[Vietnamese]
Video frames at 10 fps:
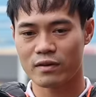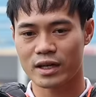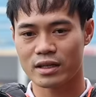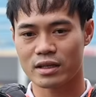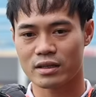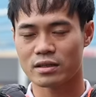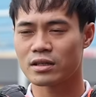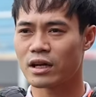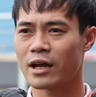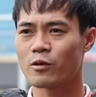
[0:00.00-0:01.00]
như vậy thì thật sự
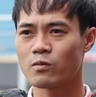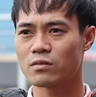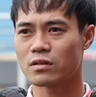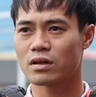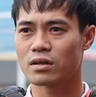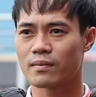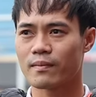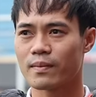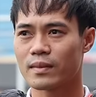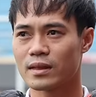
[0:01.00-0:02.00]
em cũng
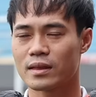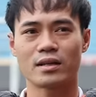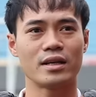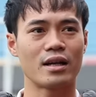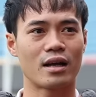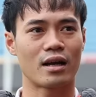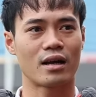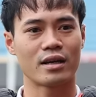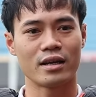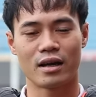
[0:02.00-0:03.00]
tất nhiên là
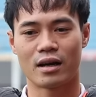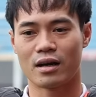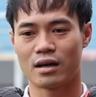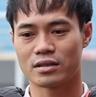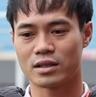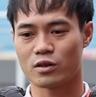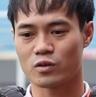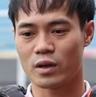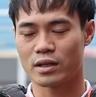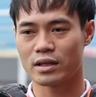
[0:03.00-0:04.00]
khi ở trên đội
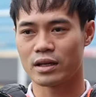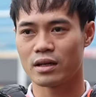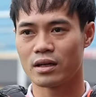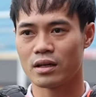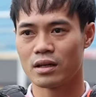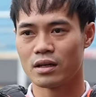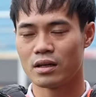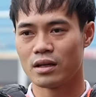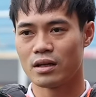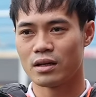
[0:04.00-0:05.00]
tuyển thì
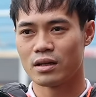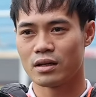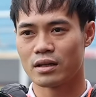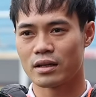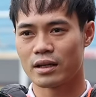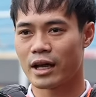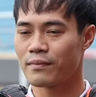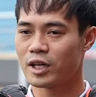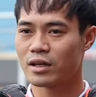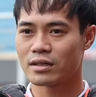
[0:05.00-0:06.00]
em
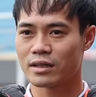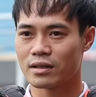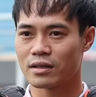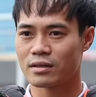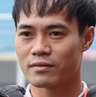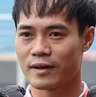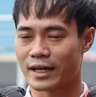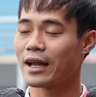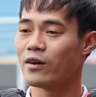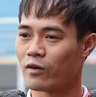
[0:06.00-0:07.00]
phải
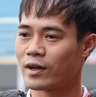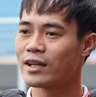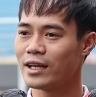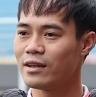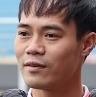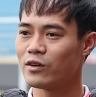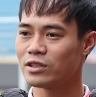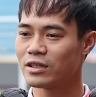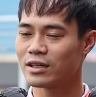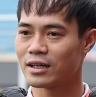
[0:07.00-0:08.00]
thay đổi, phải thích nghi với lối
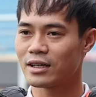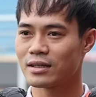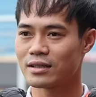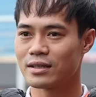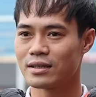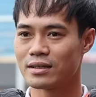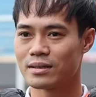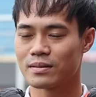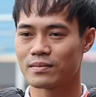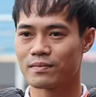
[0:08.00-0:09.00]
chơi như thế. Thì
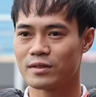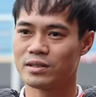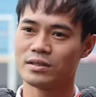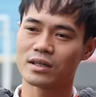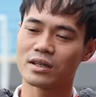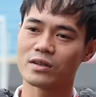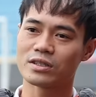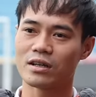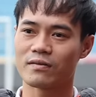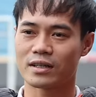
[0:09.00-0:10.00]
những cái lối
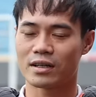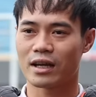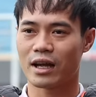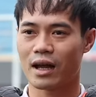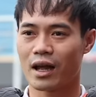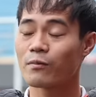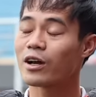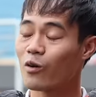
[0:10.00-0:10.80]
chơi như vậy thì em đã